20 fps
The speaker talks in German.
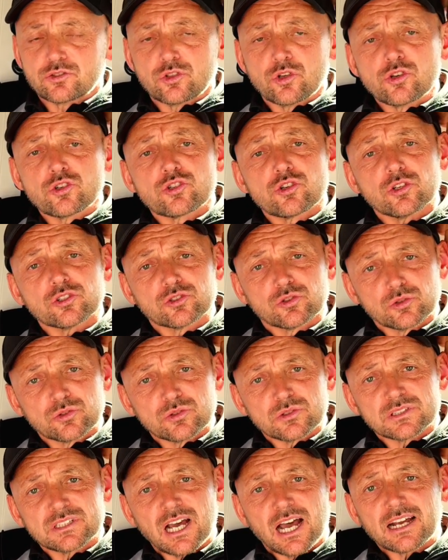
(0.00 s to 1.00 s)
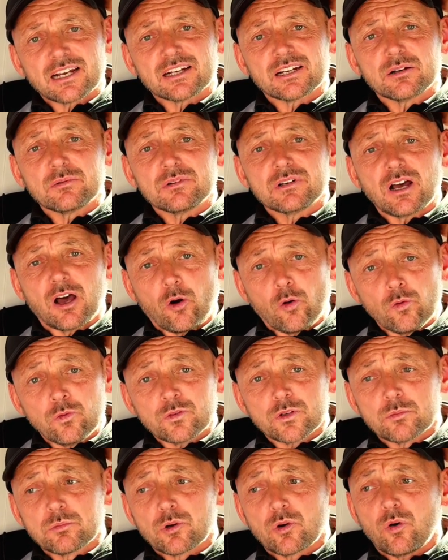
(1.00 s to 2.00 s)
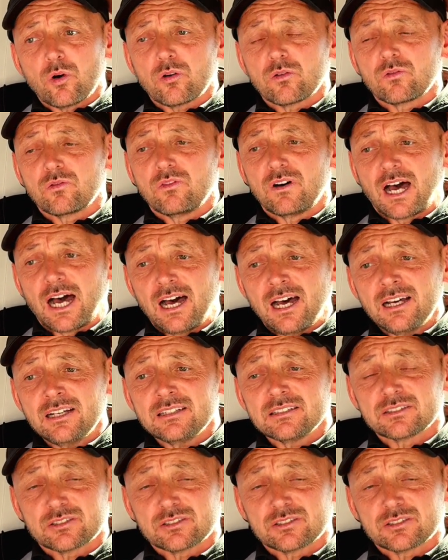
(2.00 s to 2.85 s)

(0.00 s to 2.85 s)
Zündschloss sozusagen aufgebrochen war.